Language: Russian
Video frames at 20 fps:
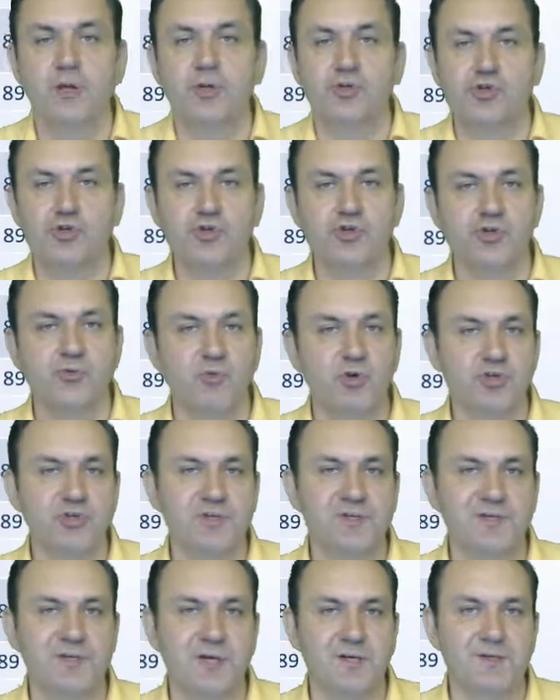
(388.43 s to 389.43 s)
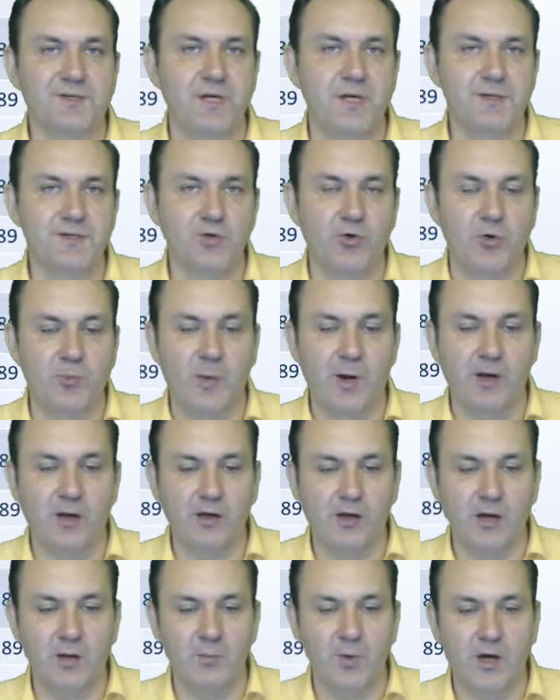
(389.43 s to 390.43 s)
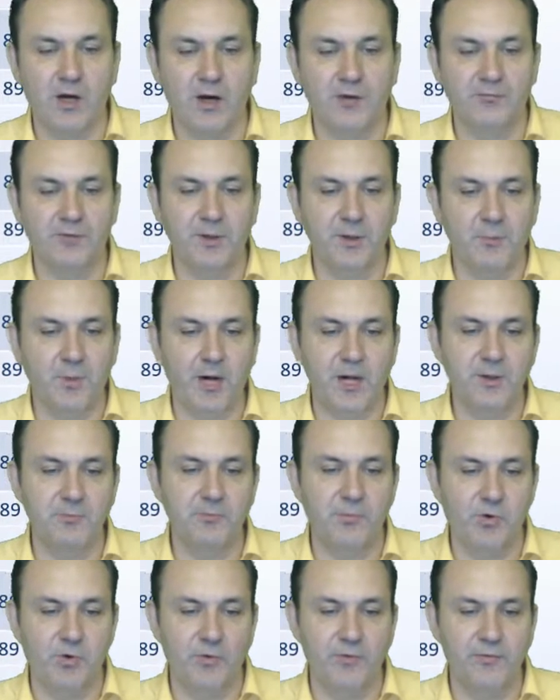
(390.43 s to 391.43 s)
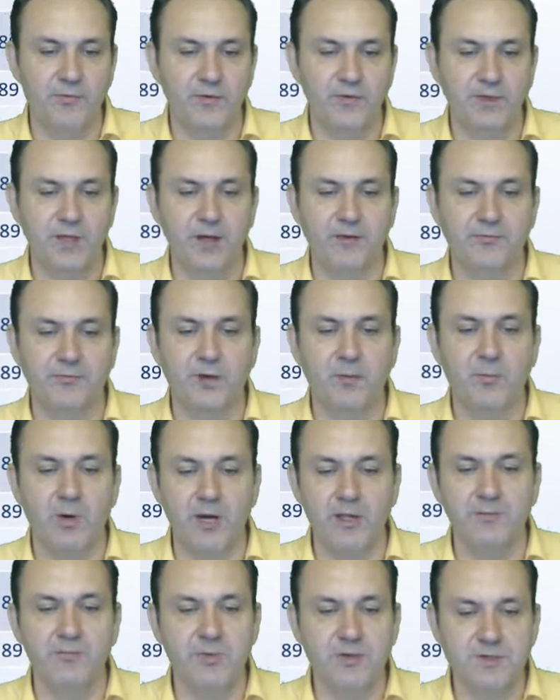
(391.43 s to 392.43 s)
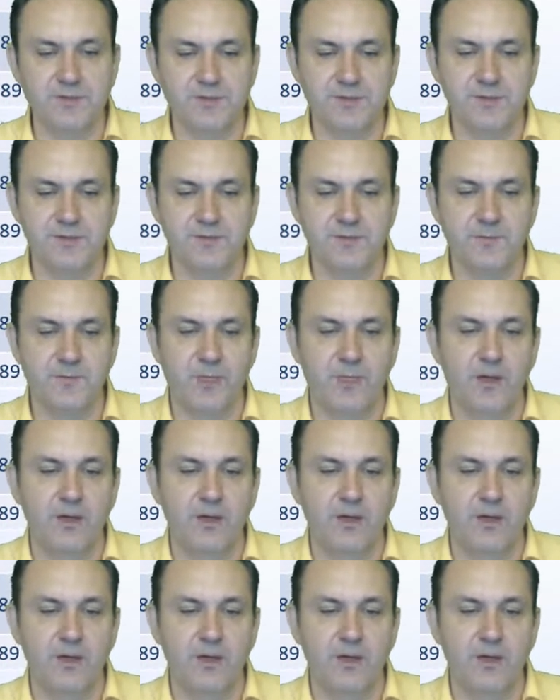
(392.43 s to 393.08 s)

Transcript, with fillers: Что же можно сказать о программах Автомайн Profit и Автомайн Бизнес?